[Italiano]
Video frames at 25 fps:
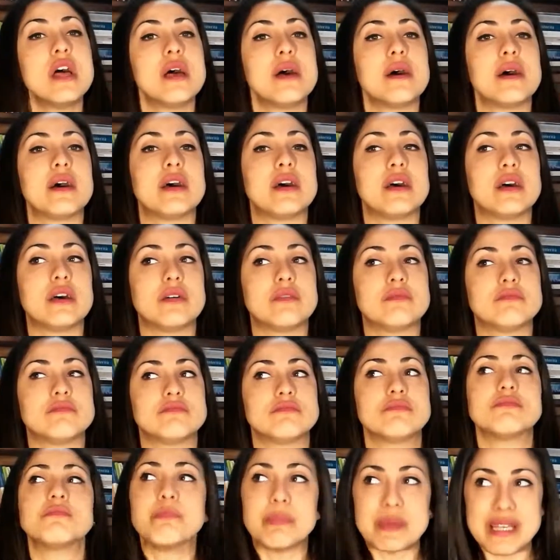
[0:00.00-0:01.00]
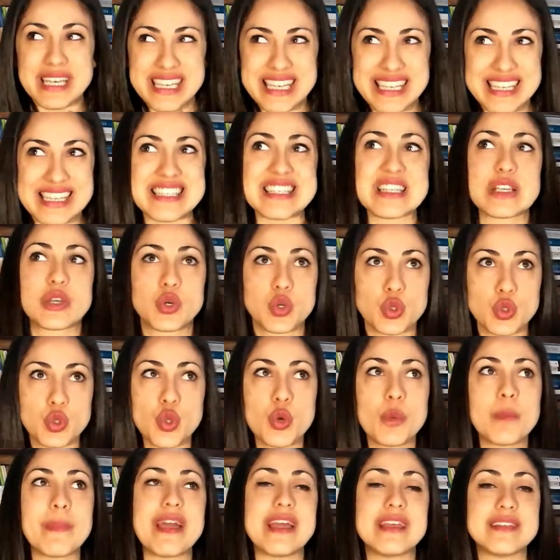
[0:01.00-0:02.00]
Eh, perché
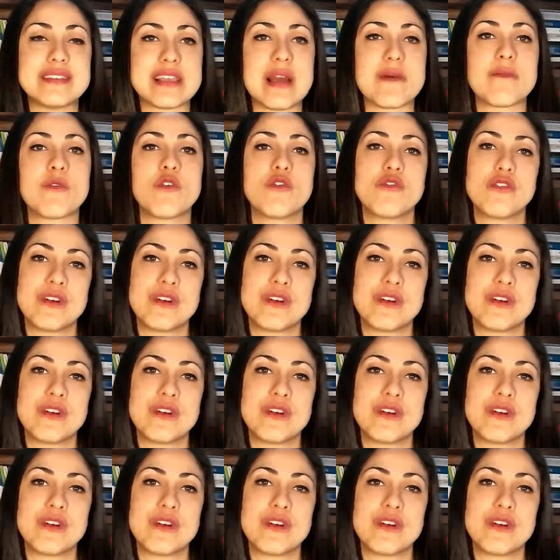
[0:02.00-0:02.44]
secondo me siamo